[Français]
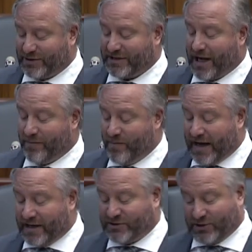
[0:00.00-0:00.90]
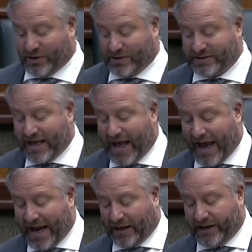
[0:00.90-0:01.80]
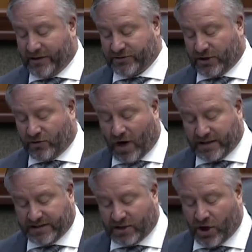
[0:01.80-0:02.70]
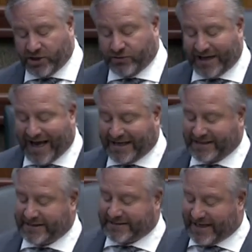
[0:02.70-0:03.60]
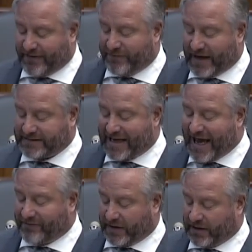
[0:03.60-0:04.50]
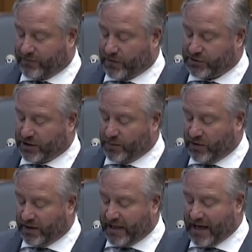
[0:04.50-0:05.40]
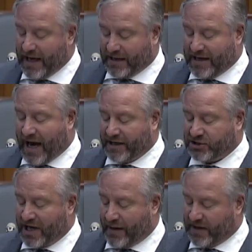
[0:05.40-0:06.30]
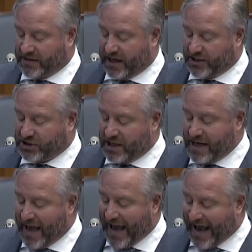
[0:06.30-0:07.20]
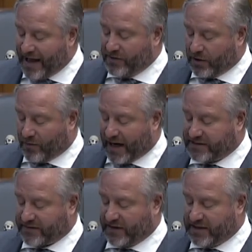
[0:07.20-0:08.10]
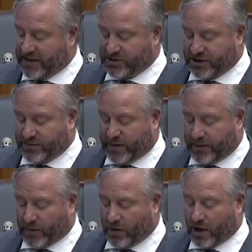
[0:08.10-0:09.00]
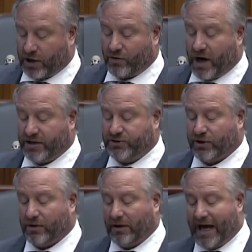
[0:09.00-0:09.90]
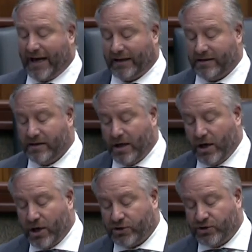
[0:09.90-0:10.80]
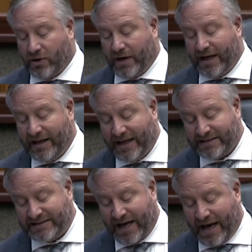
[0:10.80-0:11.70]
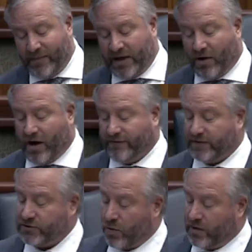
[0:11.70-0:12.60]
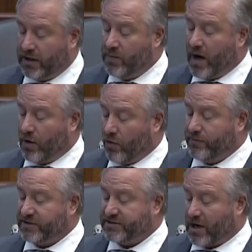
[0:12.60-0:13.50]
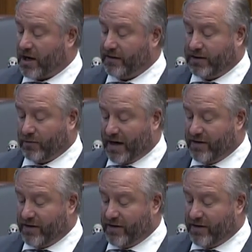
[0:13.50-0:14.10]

Il a consulté des ministres, premiers ministres et des leaders partout dans le pays. Il est un grand défenseur de sa collectivité, euh, de sa communauté Anishinaabe. Il défendait aussi les droits des Autochtones sur Turtle Island.